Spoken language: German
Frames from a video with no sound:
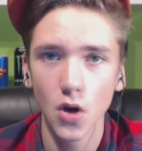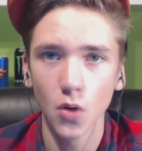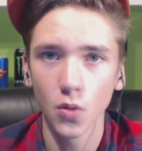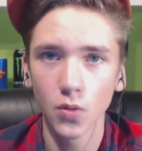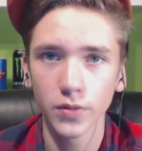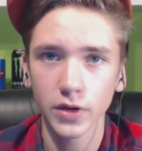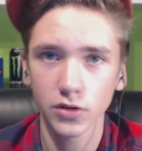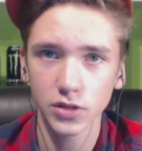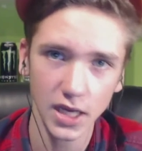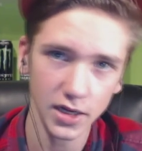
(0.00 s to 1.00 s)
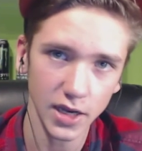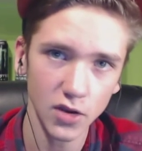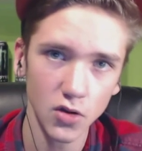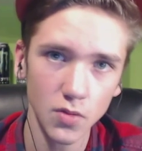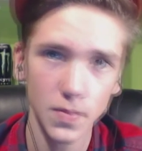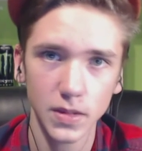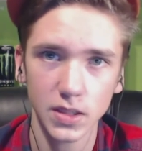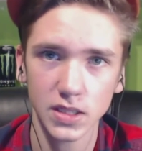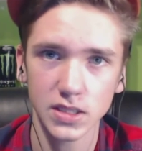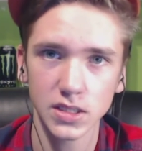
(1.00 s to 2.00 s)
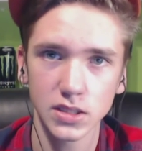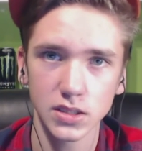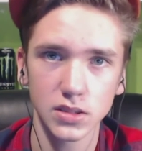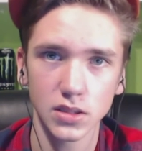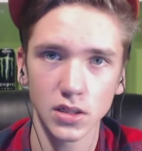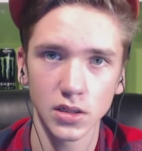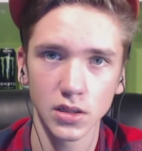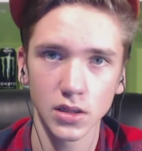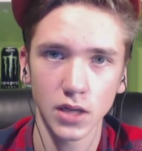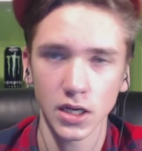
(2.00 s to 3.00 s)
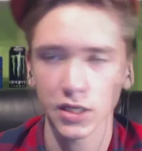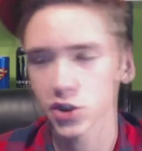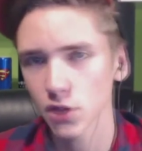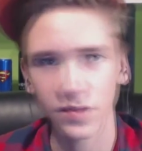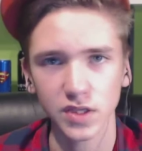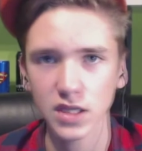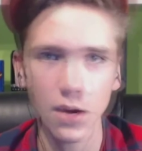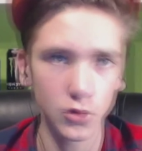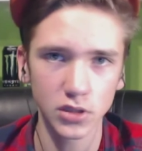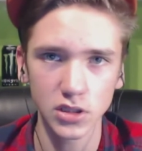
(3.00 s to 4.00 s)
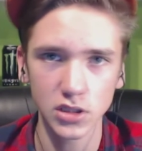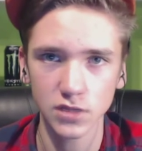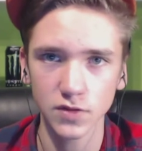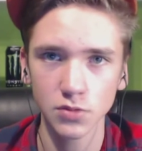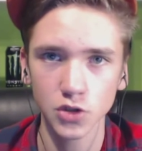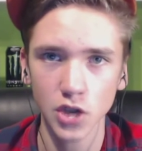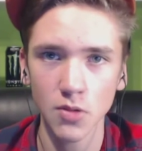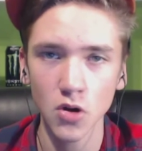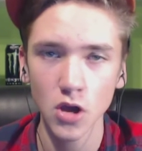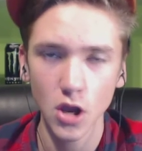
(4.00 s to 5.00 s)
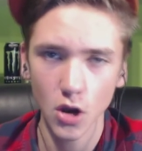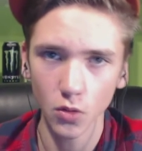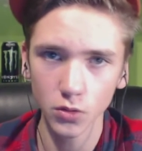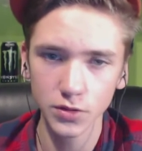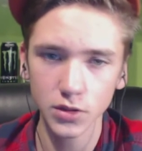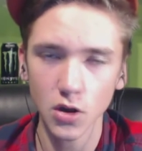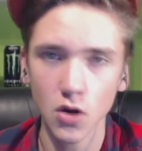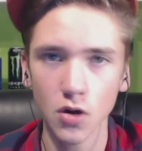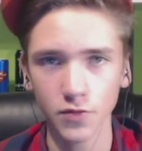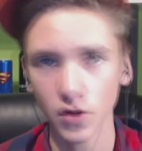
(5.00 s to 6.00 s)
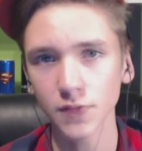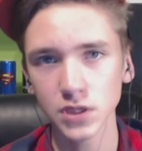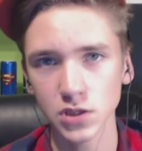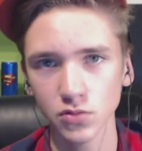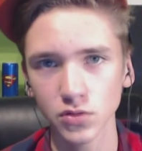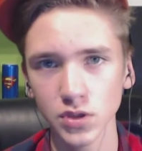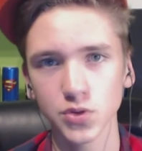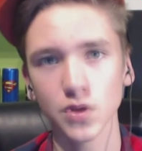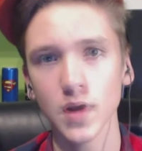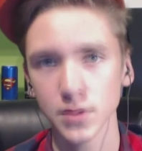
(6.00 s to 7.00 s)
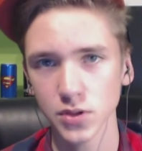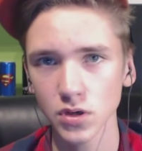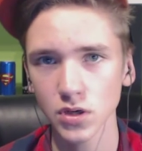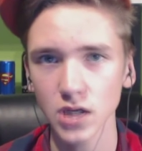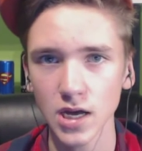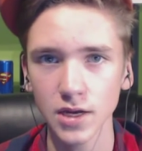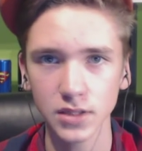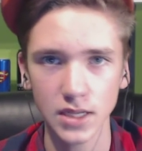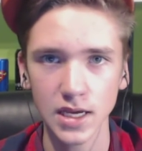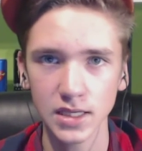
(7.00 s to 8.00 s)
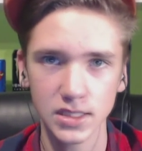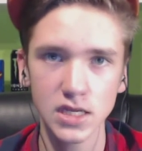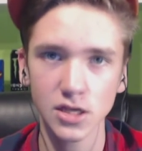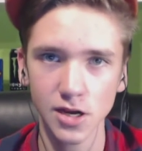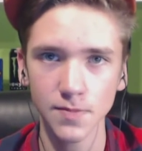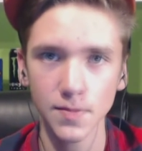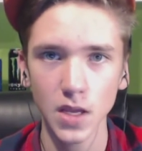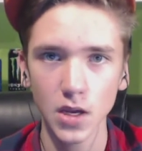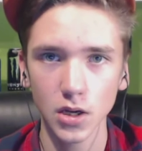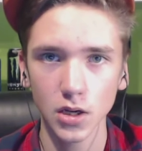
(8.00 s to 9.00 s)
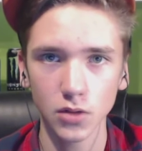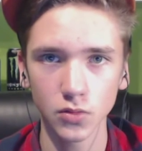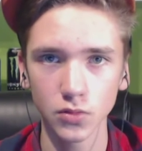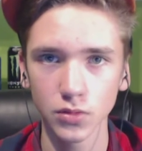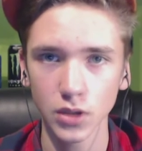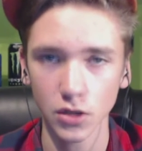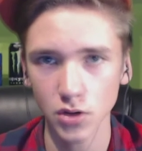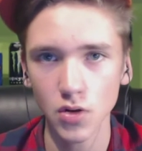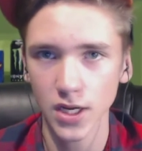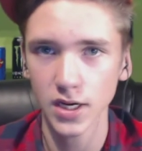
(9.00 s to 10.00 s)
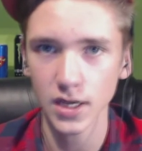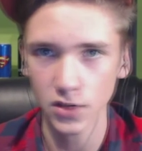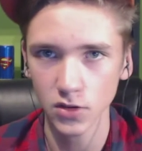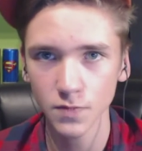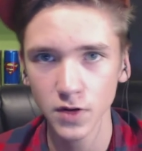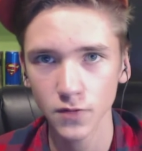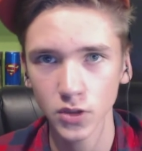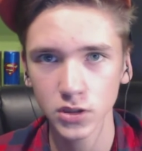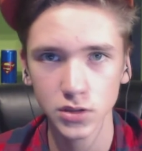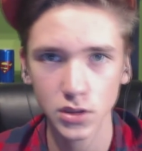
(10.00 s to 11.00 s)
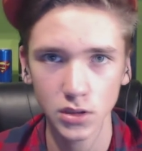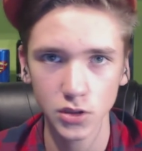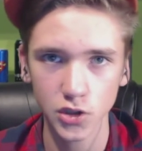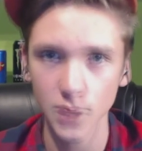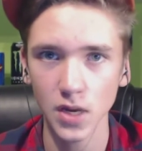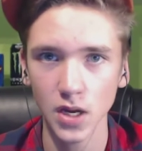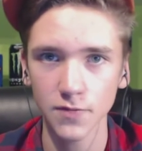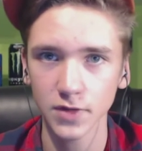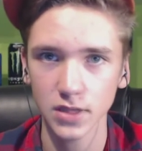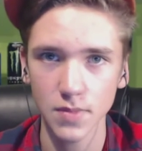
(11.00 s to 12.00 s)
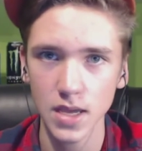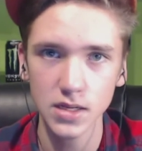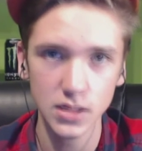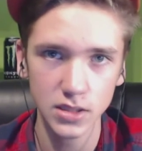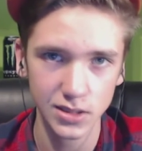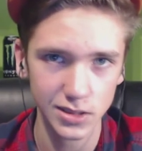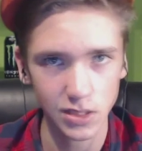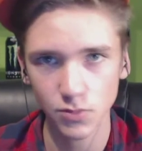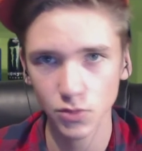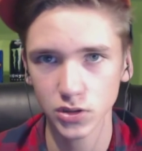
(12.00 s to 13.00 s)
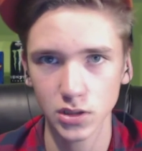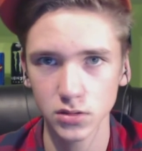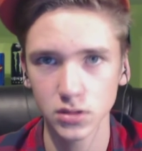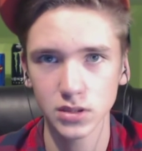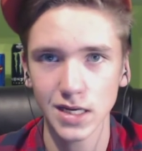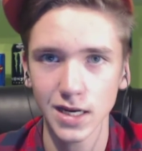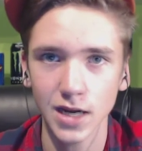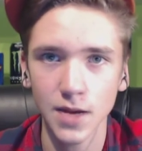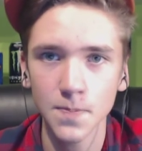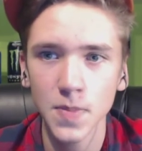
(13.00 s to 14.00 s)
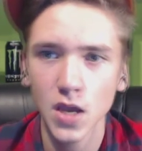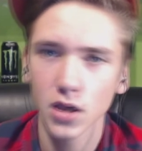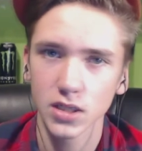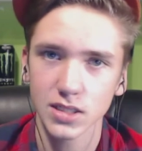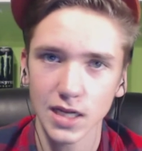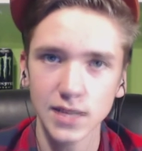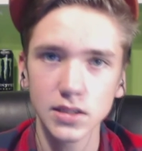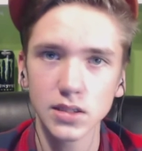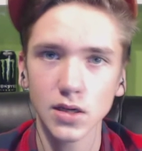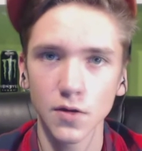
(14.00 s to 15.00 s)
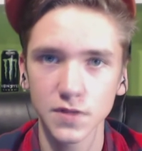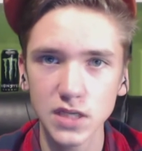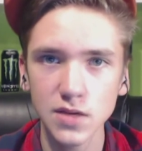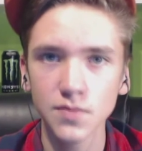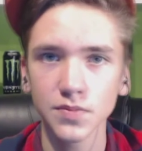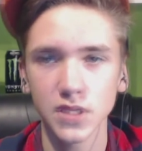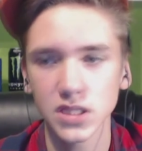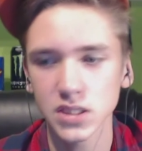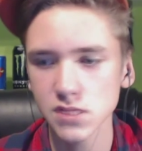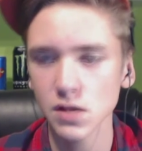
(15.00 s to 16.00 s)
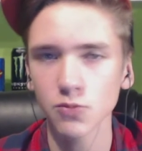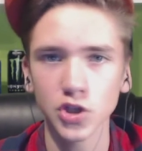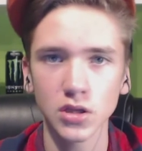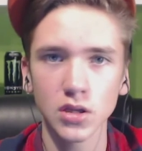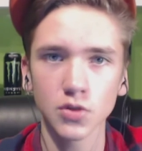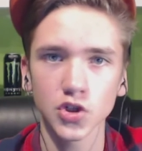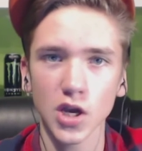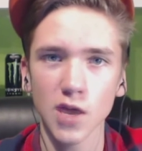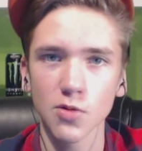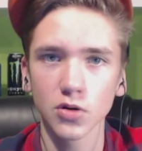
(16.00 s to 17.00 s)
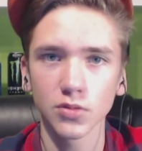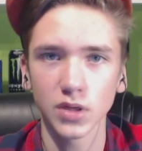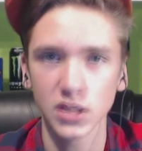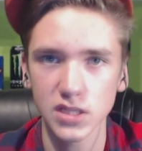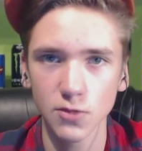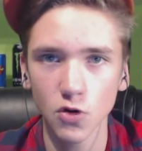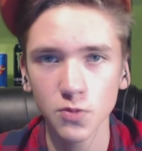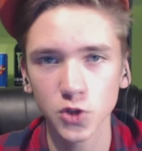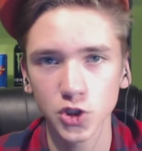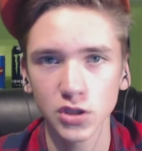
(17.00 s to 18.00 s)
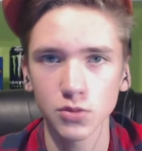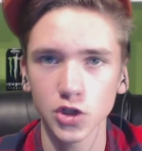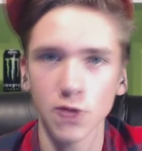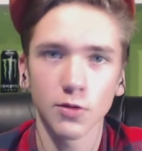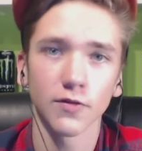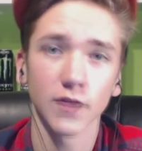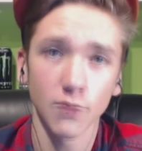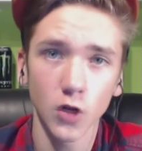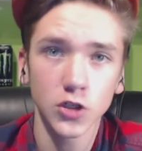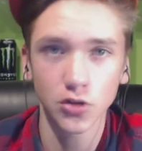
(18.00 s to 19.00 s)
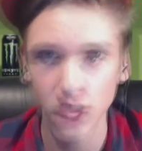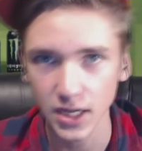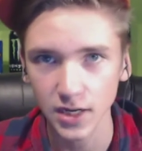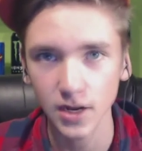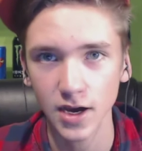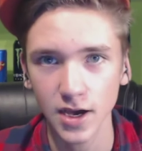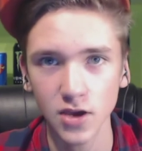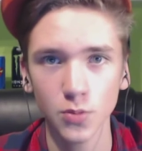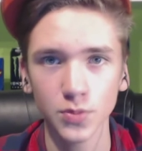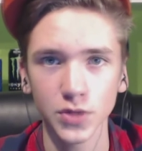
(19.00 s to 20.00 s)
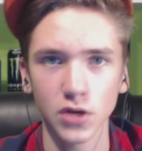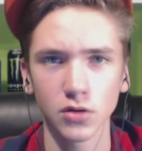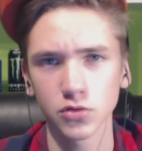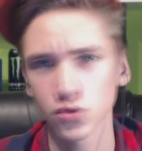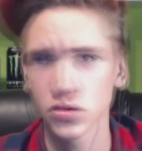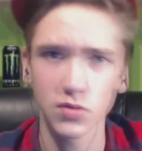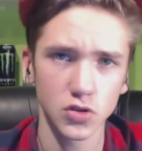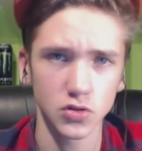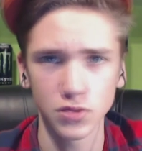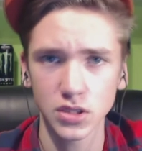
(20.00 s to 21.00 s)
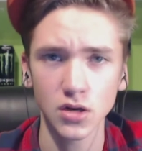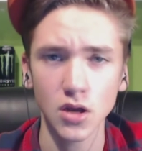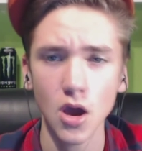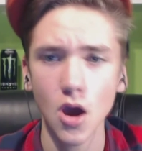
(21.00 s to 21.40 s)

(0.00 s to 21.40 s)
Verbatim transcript: Und da könnt ihr gerne reinkommen. Das ist, äh, ach, ich schreibe auch den Namen unten in die Videobeschreibung. Und auch auf Crafted.eu, dem Server, habe ich auch einen Clan, der AD-Clan. Und da könnt ihr auch gerne reinkommen, wenn ihr wollt. Äh, schreibt mir einfach eine Mail, ich nehme euch dann sehr gerne an. Das gleiche auf Steam. Mein Steam-Name steht in der Beschreibung, meine Steam-Gruppe steht in der Beschreibung. Wenn ihr wollt, könnt ihr gerne da reinkommen, da unterstützt ihr mich so ein bisschen.